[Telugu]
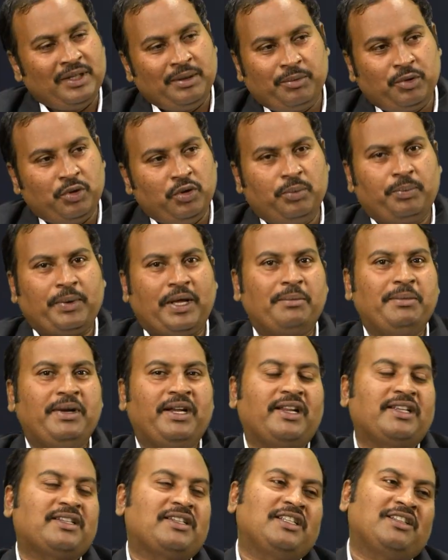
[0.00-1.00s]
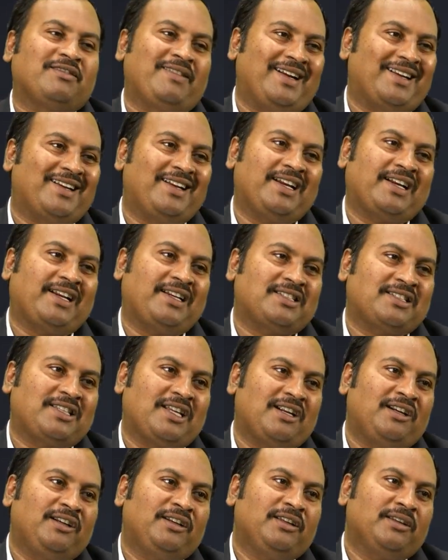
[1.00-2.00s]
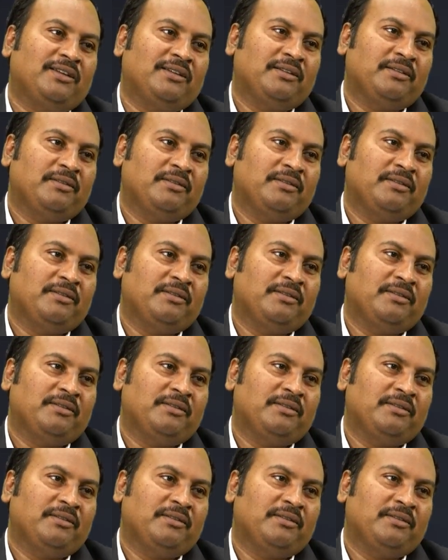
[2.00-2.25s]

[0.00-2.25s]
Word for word: ఇప్పుడు పర్మనెంట్ రెసిడెన్సీ వెంటనే ఎక్కడ ఇస్తారండి